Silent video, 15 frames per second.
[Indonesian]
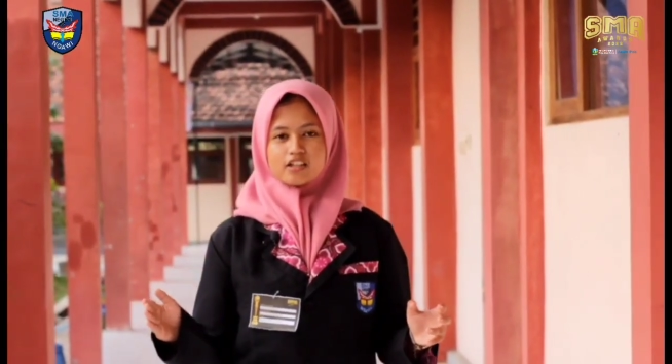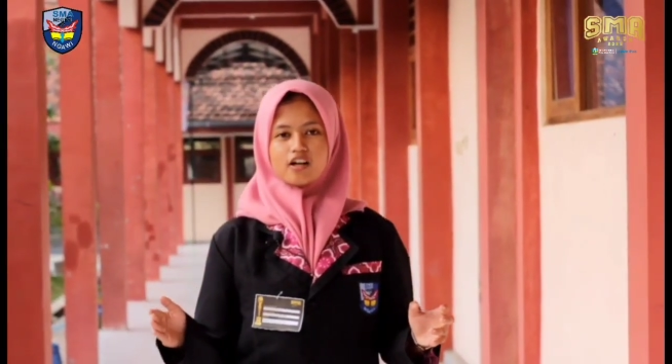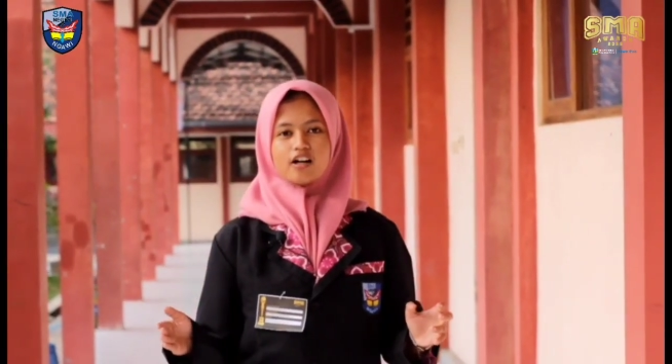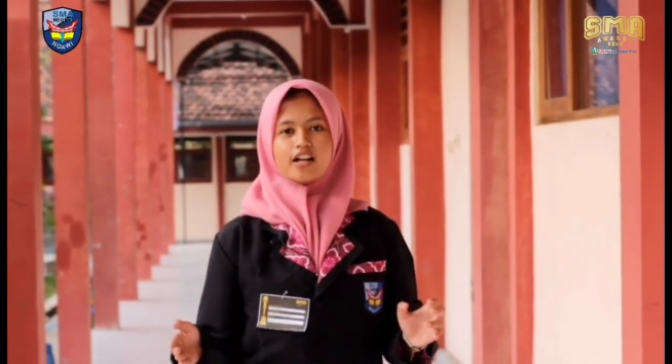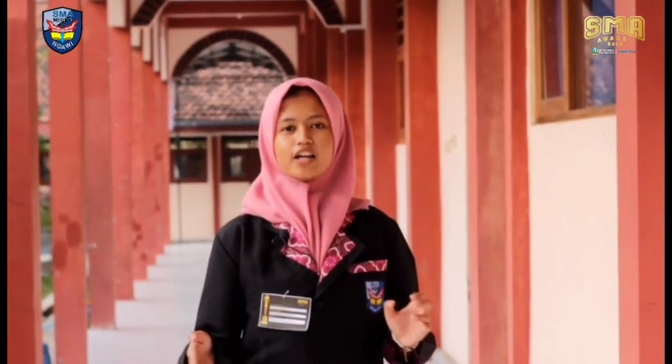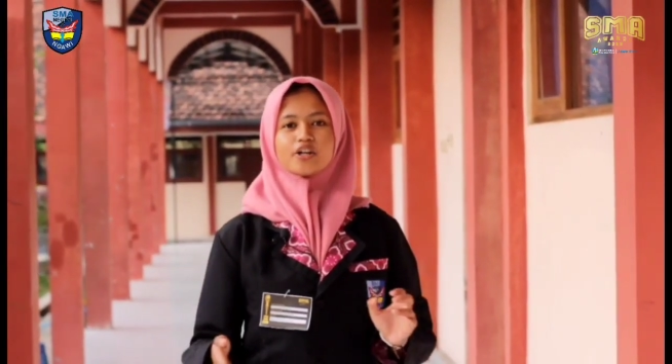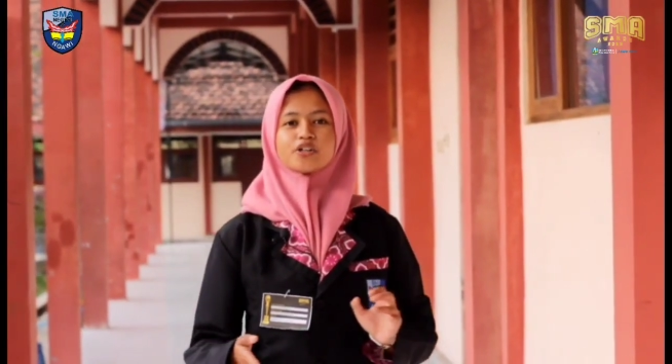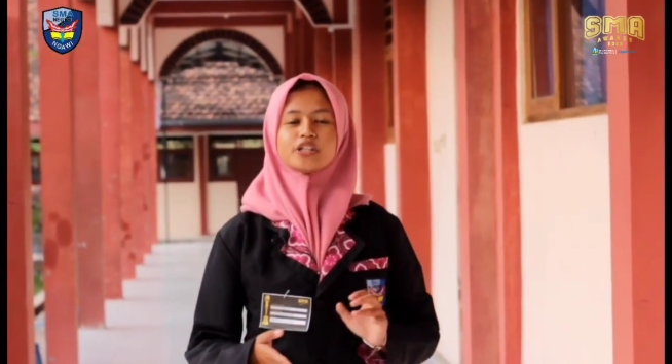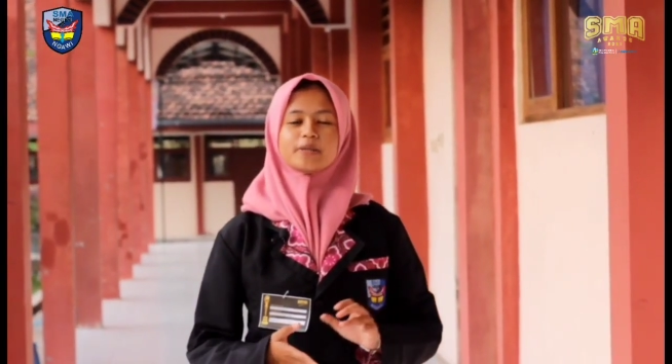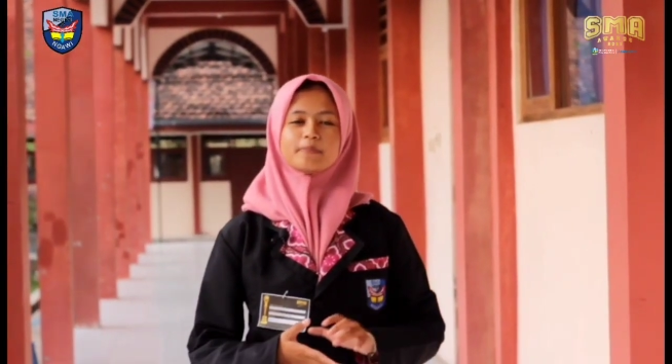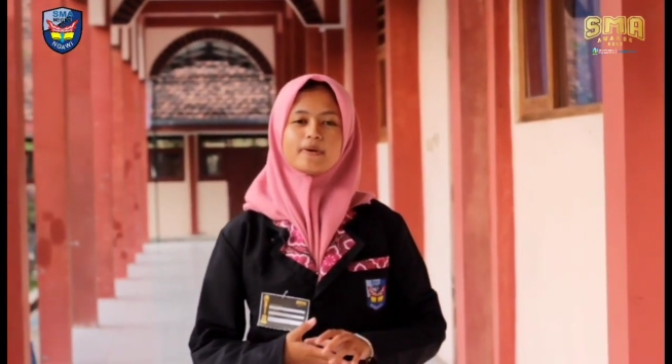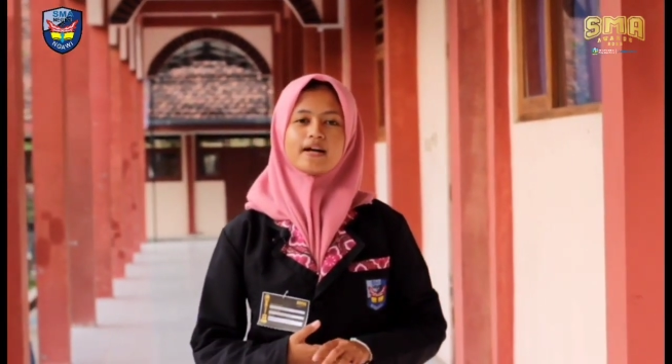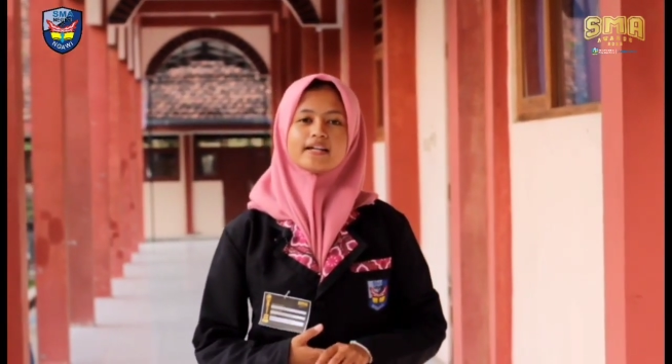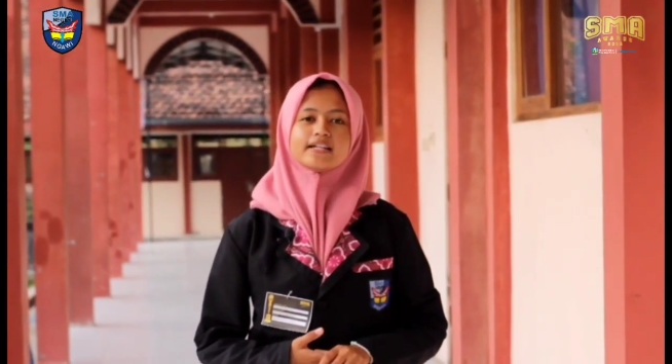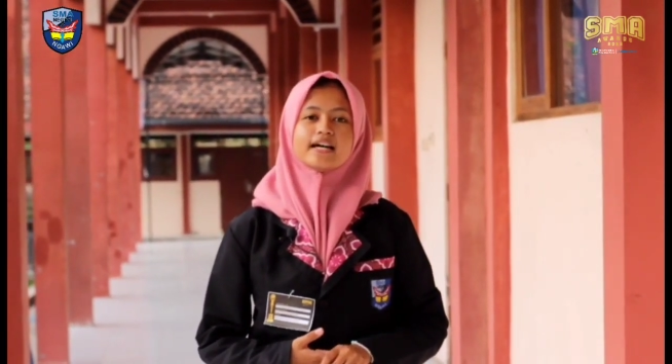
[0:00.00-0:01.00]
oleh
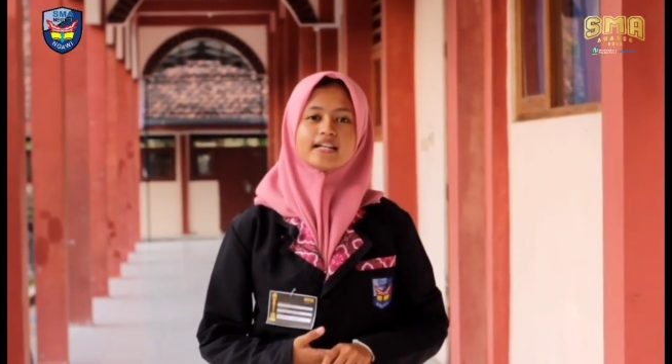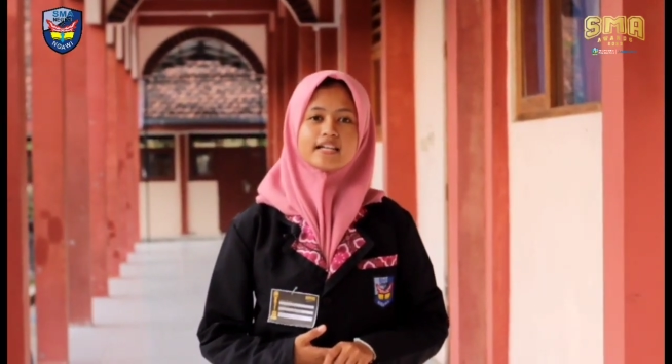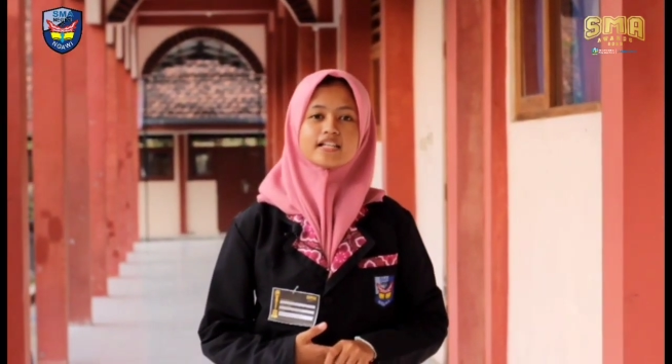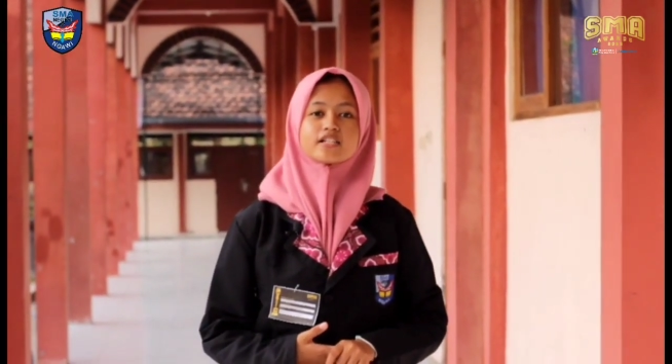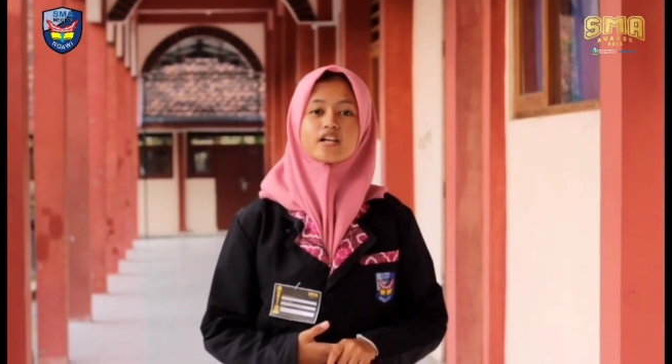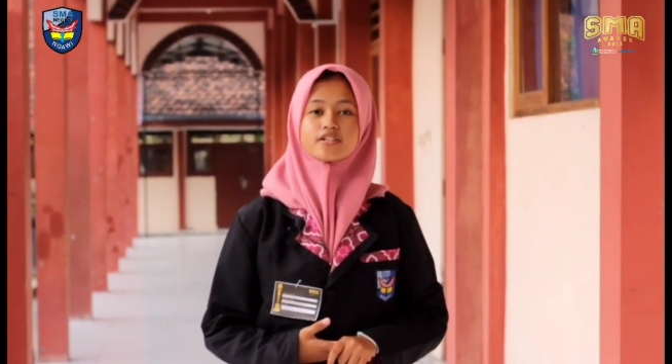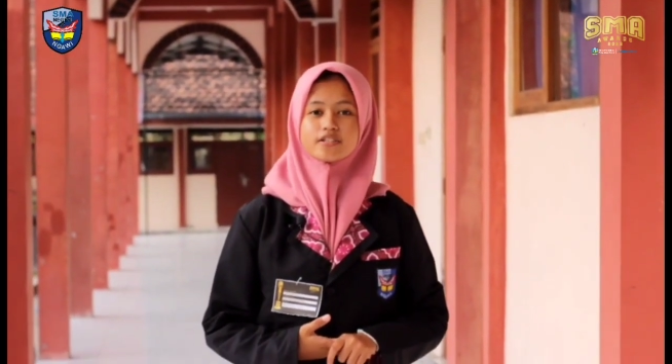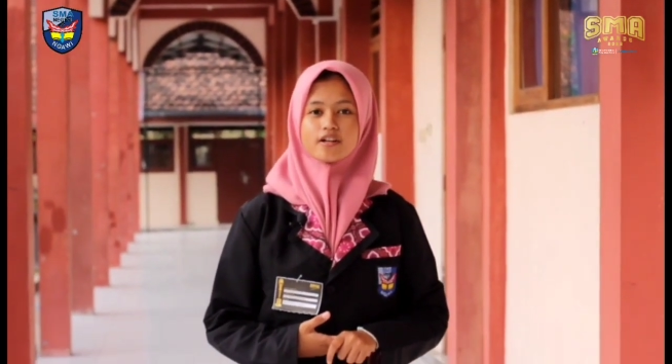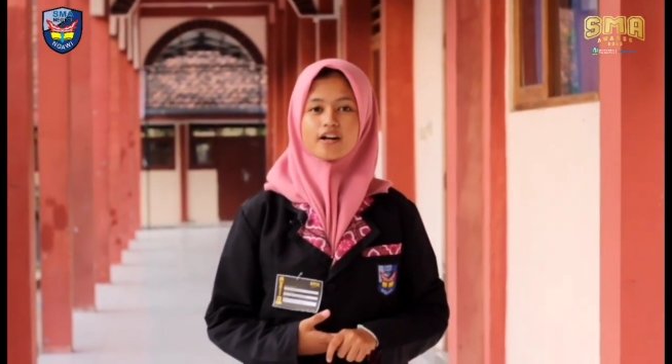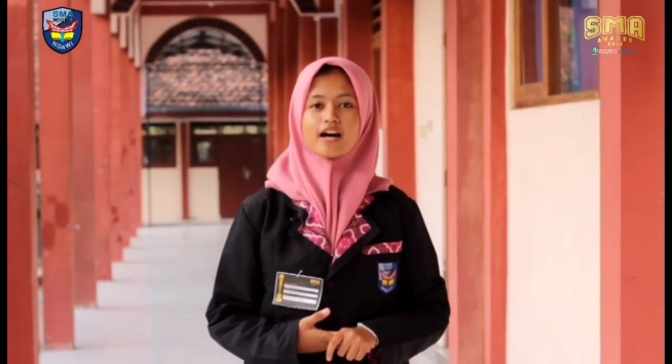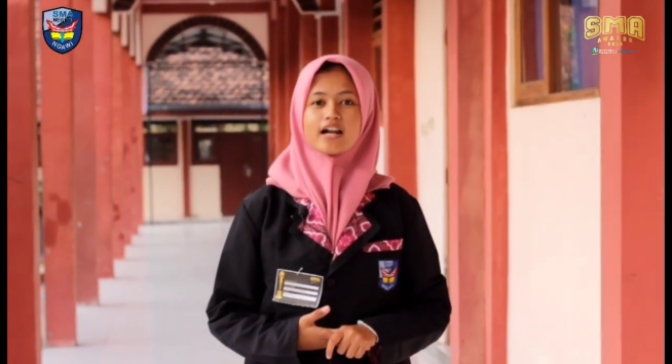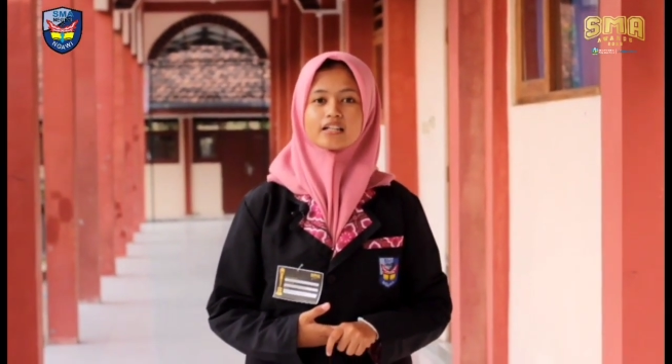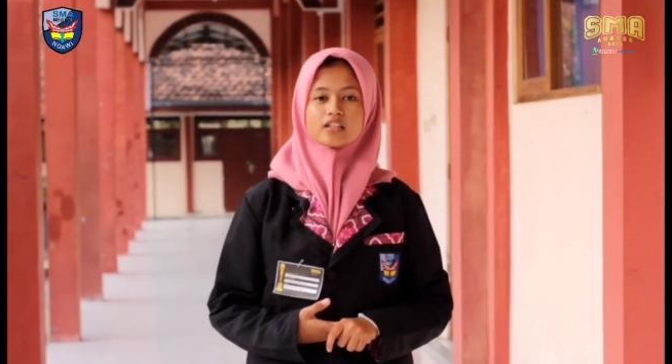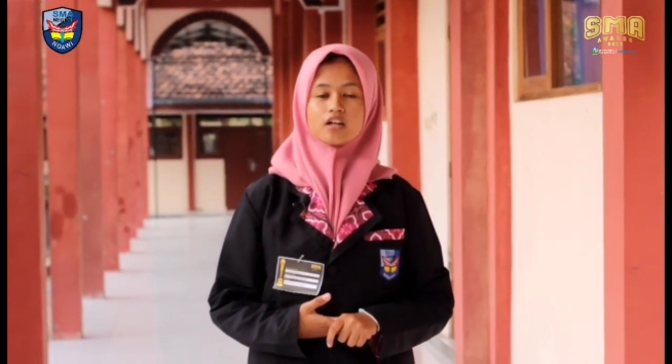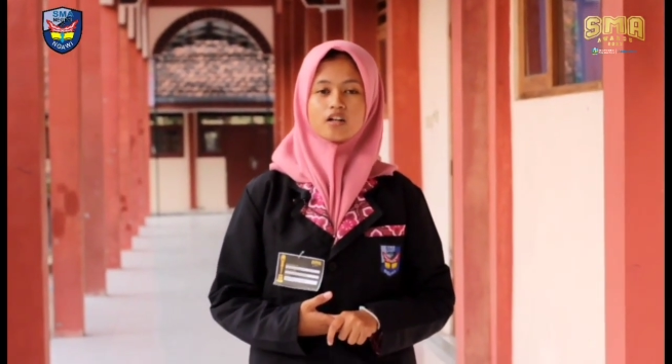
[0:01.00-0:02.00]
kutipan dari Sosro
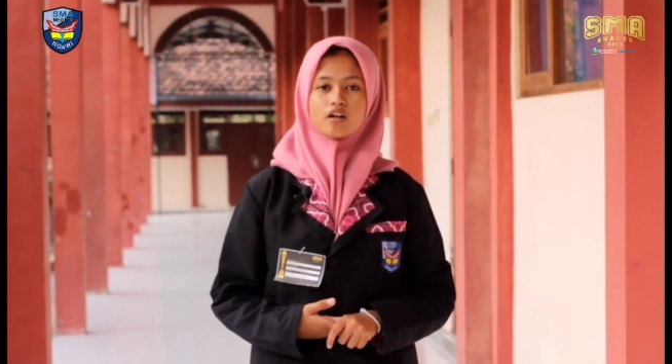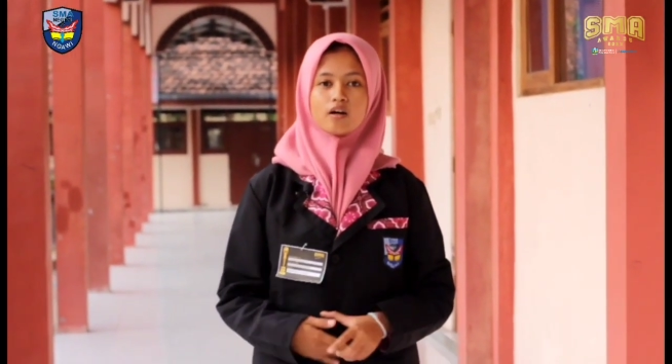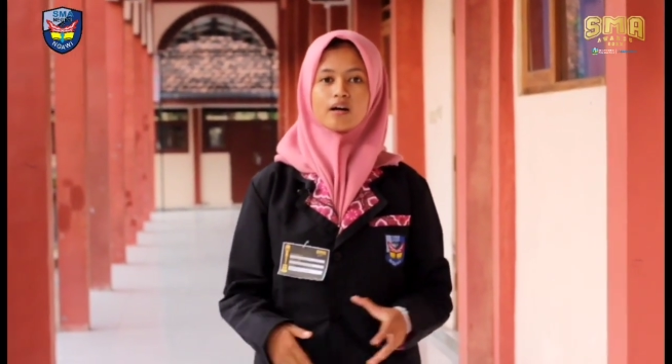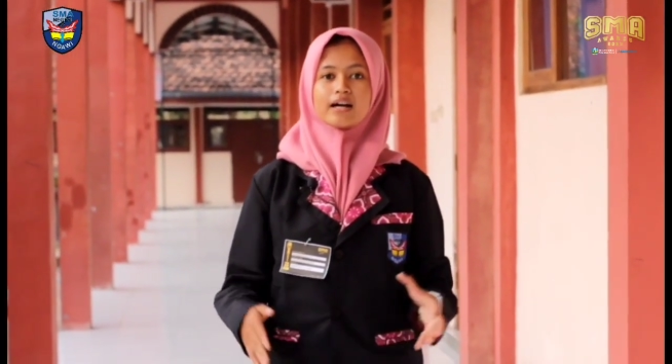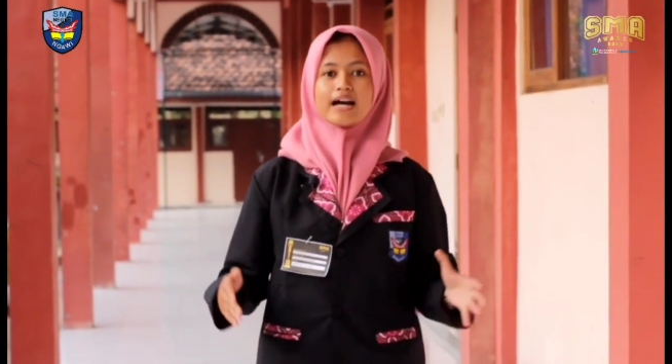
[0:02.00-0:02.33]
Kartono,